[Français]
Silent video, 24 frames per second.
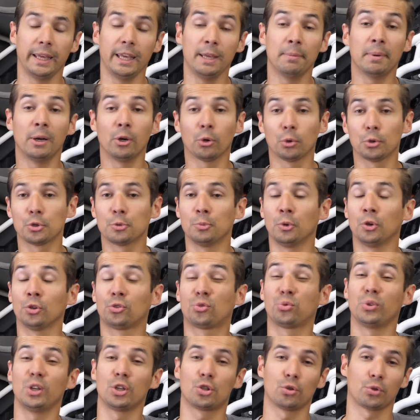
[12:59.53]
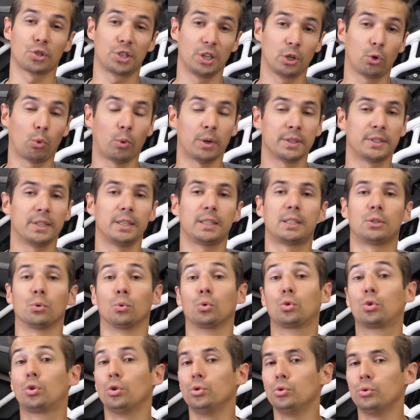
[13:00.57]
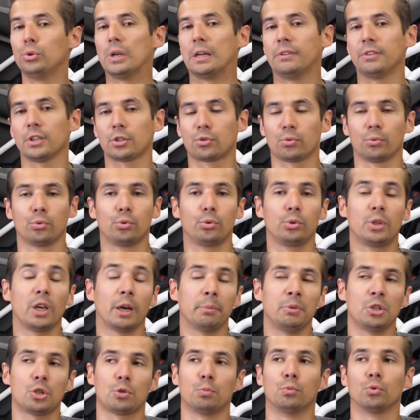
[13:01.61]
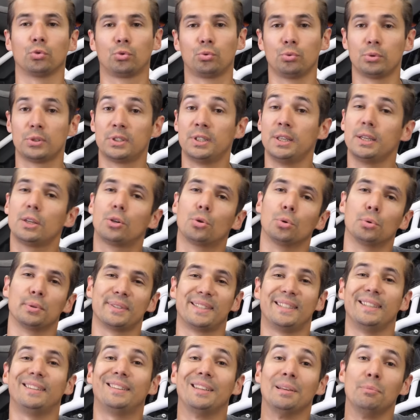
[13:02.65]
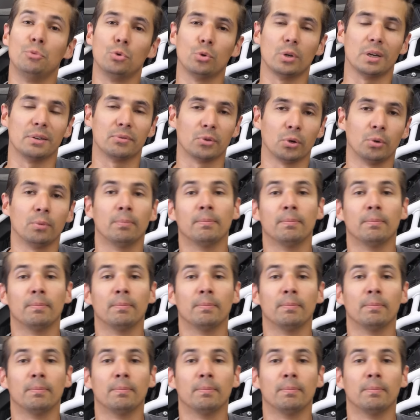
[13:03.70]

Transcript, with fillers: et malheureusement, tous les gens que j'ai croisés qui ont connu la version de Garmisch m'ont tous dit que c'était mieux avant.